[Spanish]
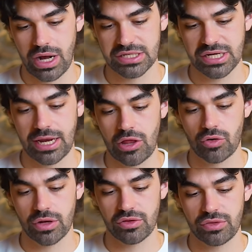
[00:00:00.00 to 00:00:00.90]
Al Sagrado
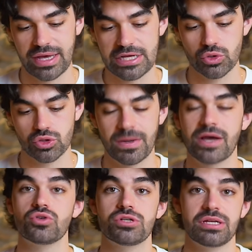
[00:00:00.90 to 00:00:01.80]
Corazón de Jesús
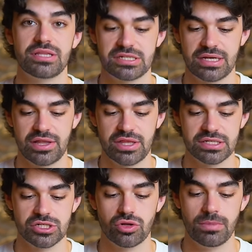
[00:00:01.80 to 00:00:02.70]
para conseguir tres
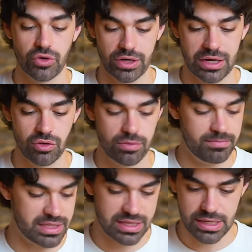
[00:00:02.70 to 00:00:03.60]
gracias. Esto me lo regaló
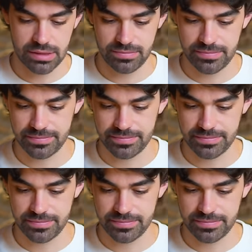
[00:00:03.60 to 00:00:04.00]
mi tía.